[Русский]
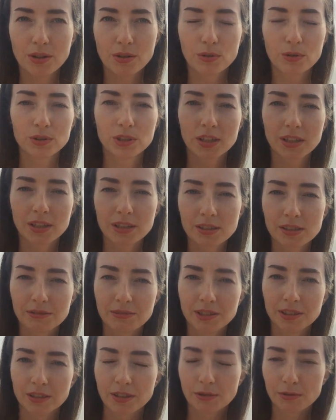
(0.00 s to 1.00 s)
он
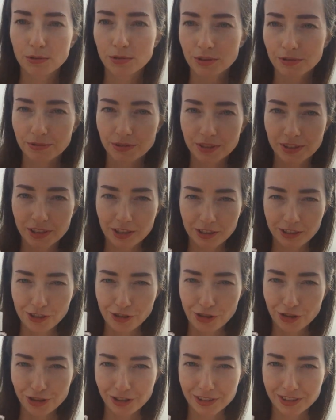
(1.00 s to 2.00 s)
оказывает какое-то
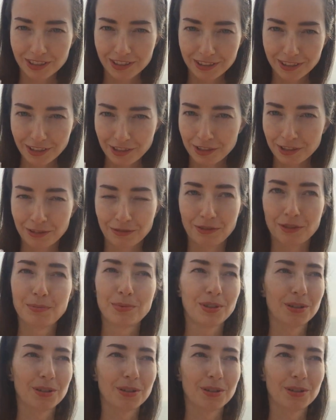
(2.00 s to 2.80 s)
фантастическое действие.